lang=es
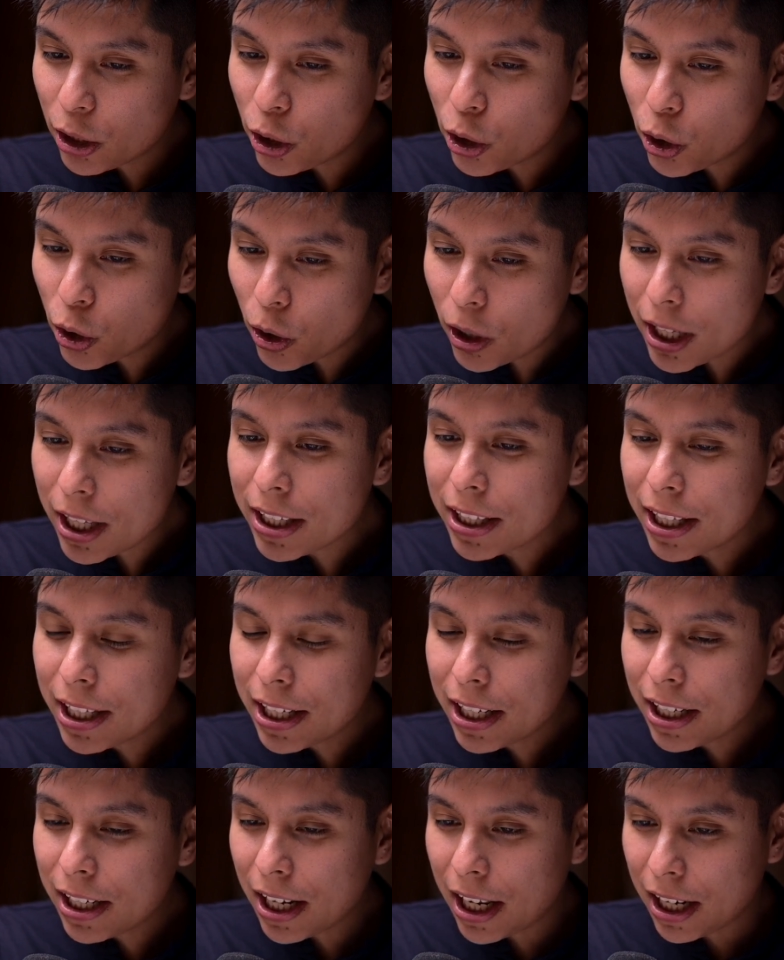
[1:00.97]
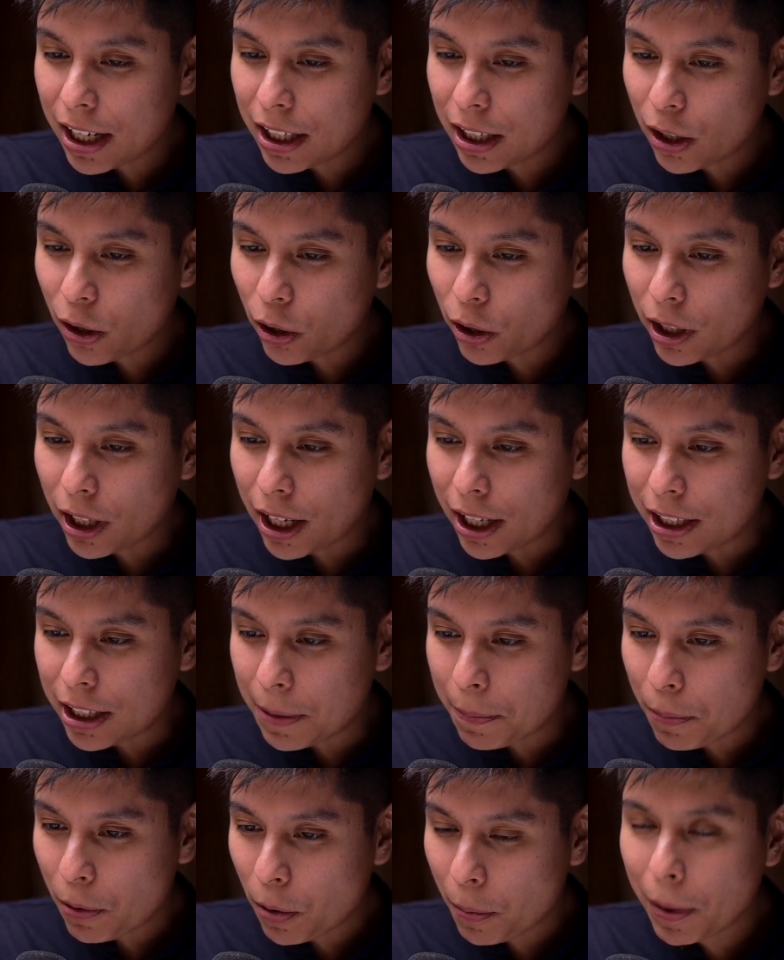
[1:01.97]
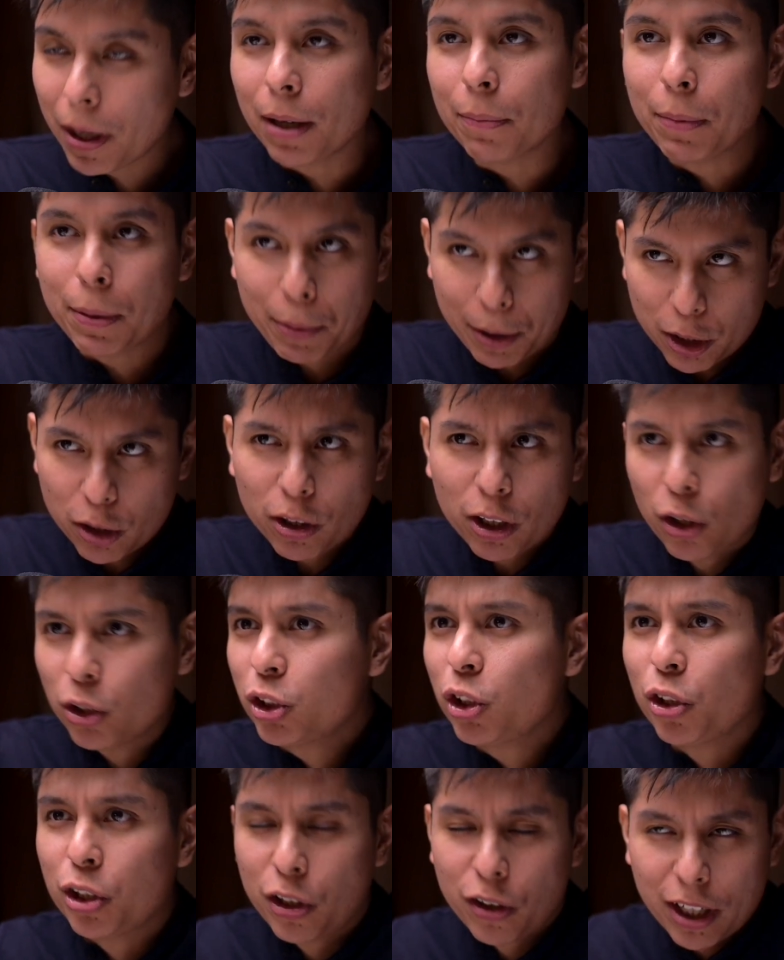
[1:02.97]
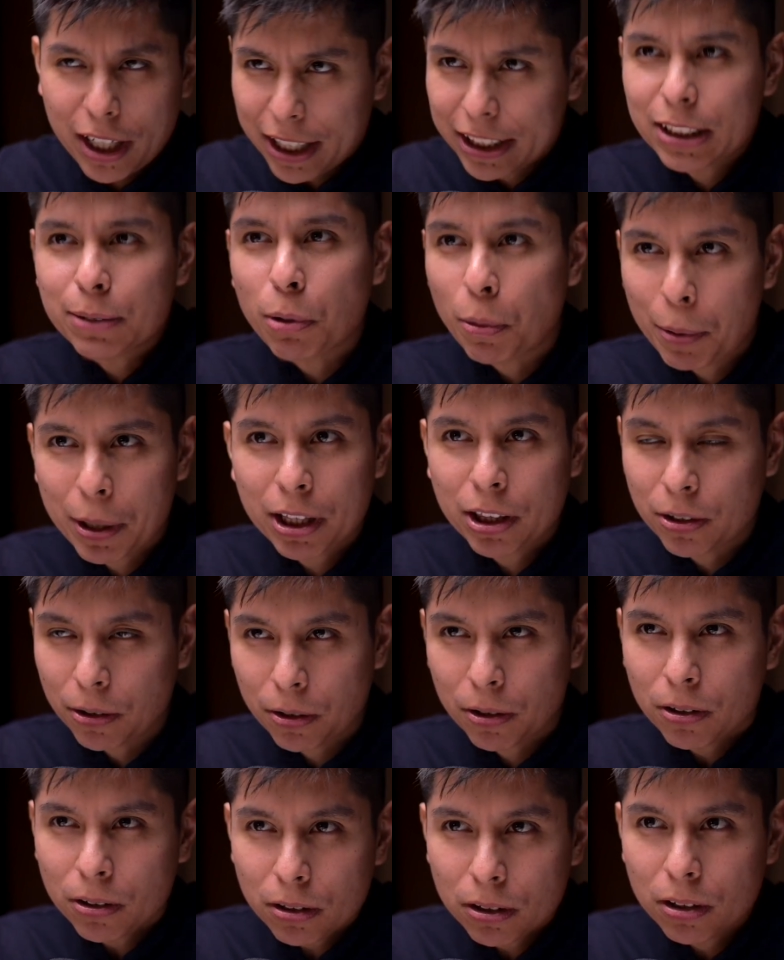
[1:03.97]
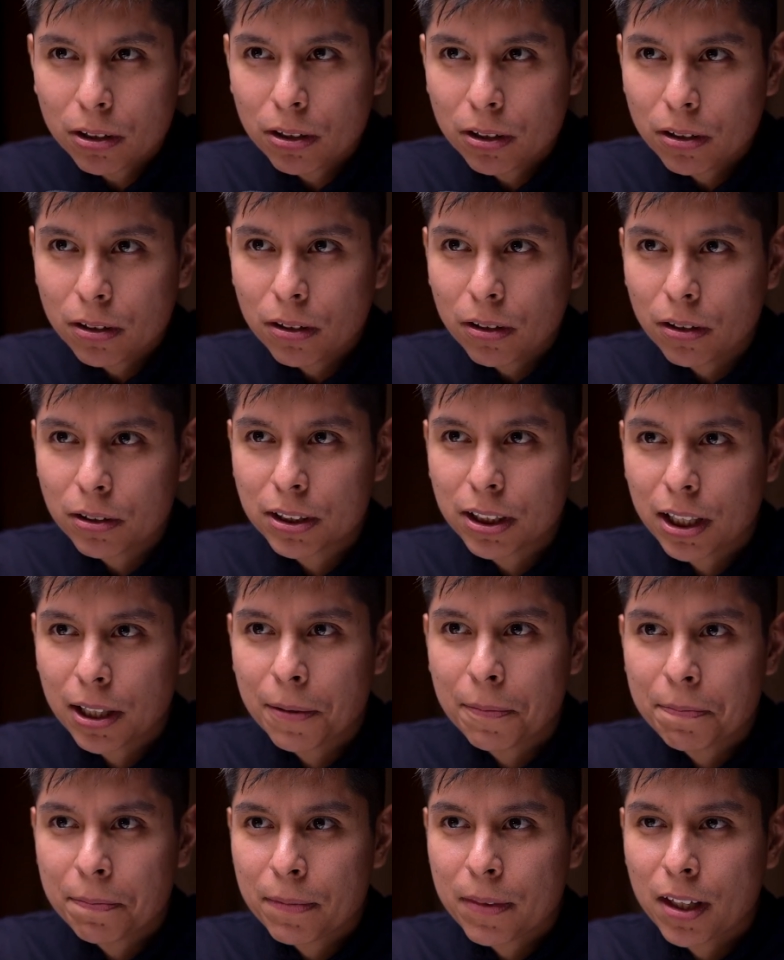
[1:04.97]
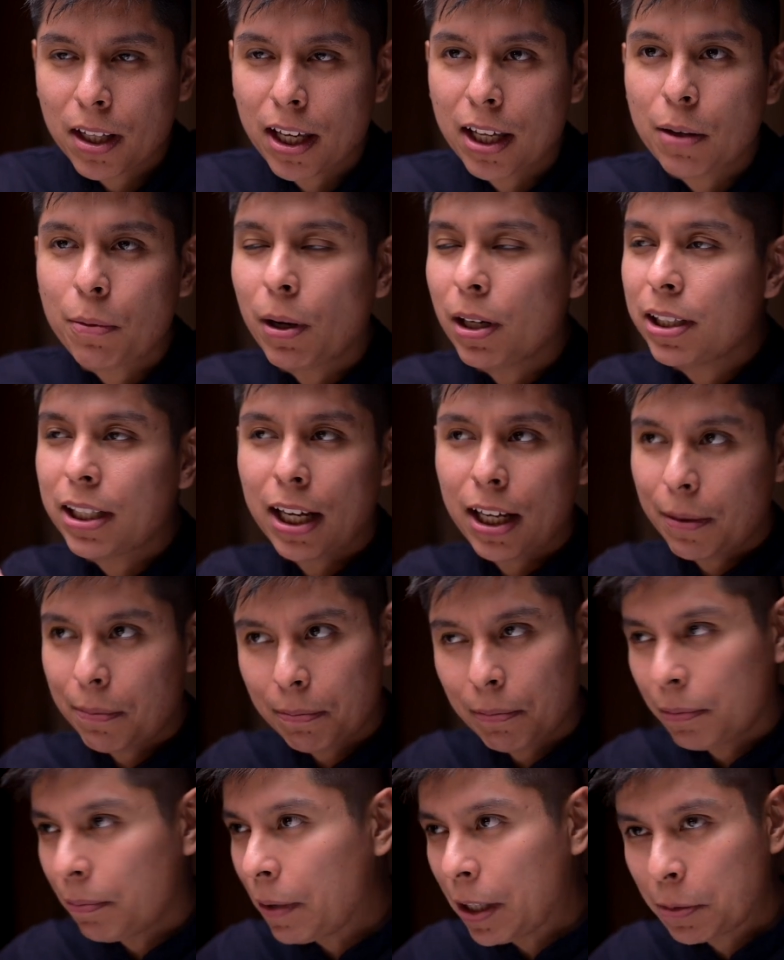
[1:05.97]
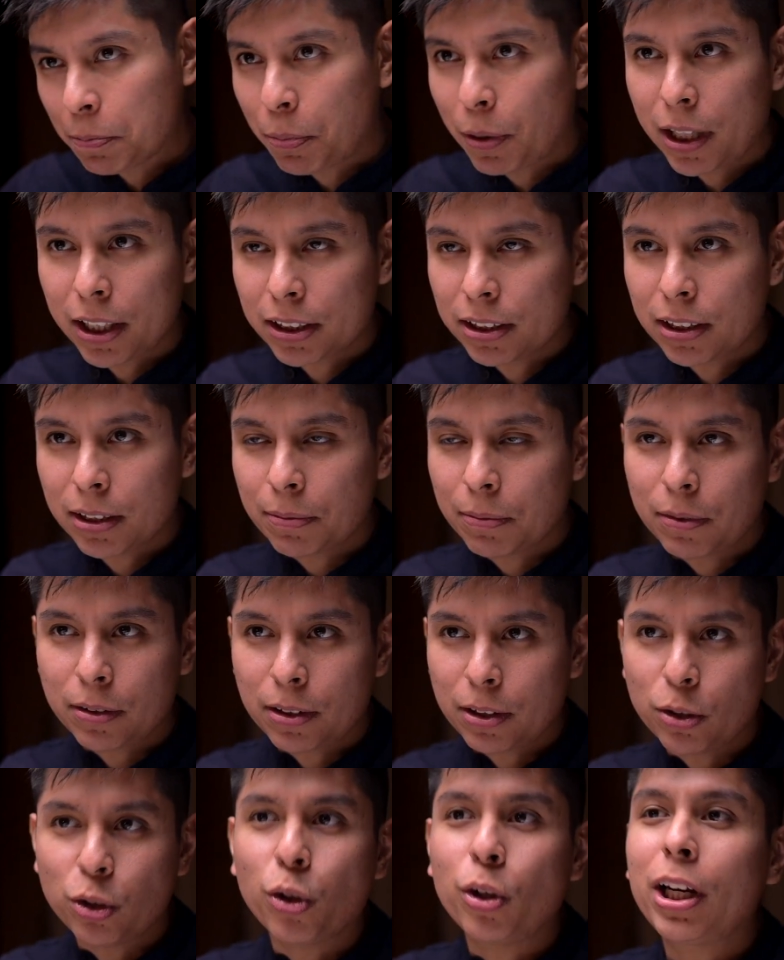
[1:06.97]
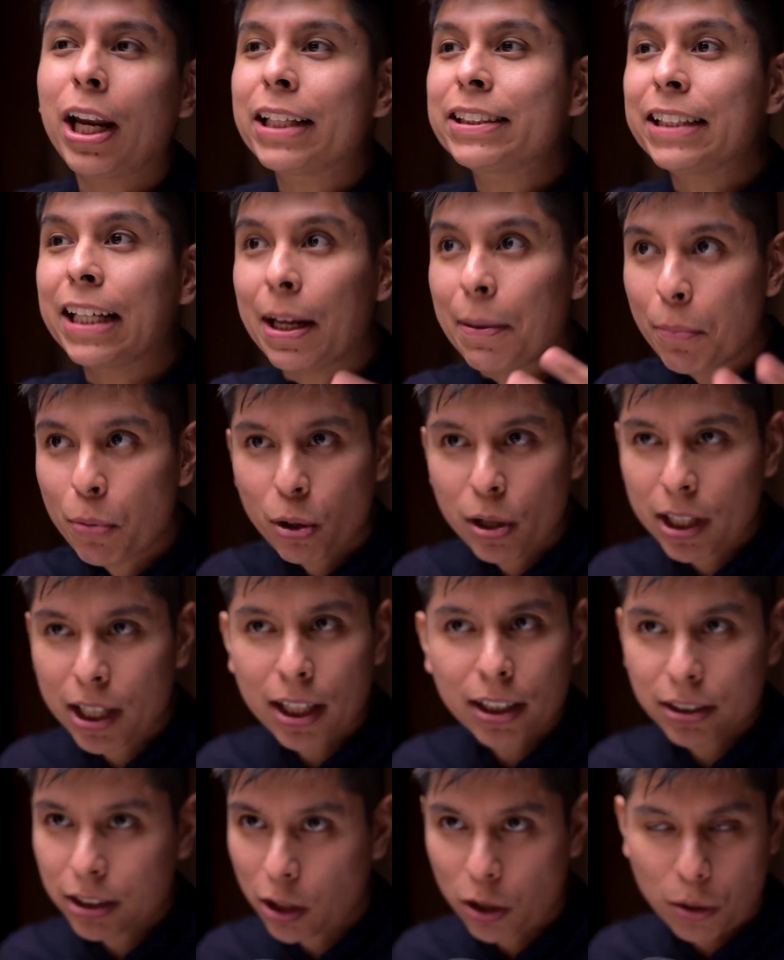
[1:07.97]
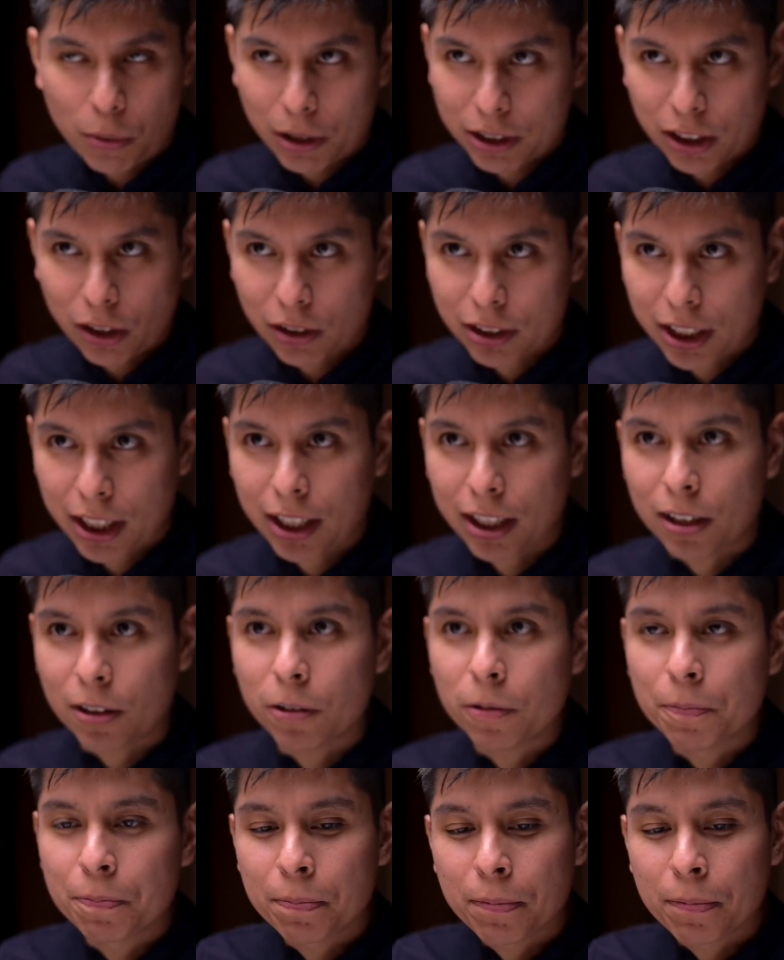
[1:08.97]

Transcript: no le den el, diploma, me imagino que no se lo dieron en ese momento, ¿no? O sea, que igual ya después, no en la ceremonia, se lo igual se lo entregan, ¿no?